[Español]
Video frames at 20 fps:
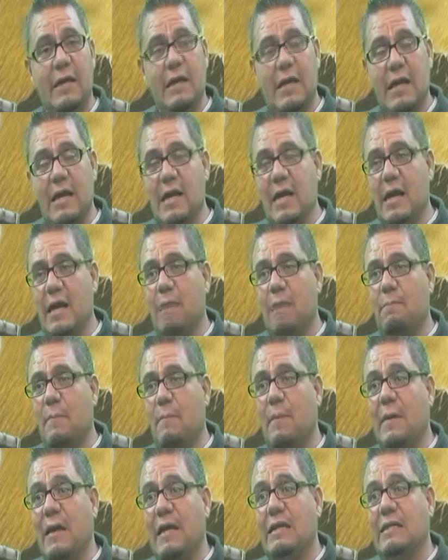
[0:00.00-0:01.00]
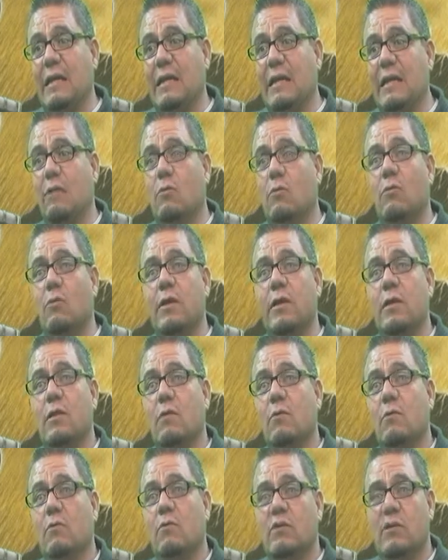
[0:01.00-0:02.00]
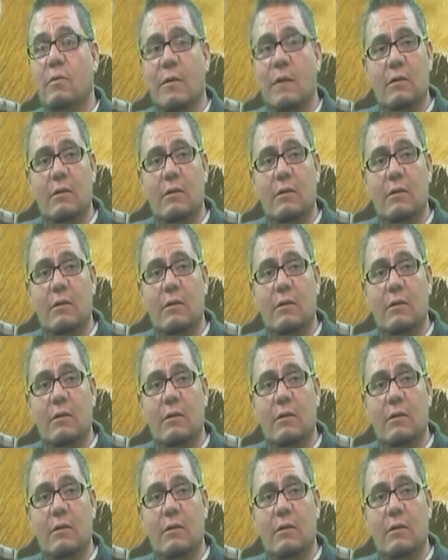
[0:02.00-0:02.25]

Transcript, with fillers: Ven que llega el papá y salen corriendo los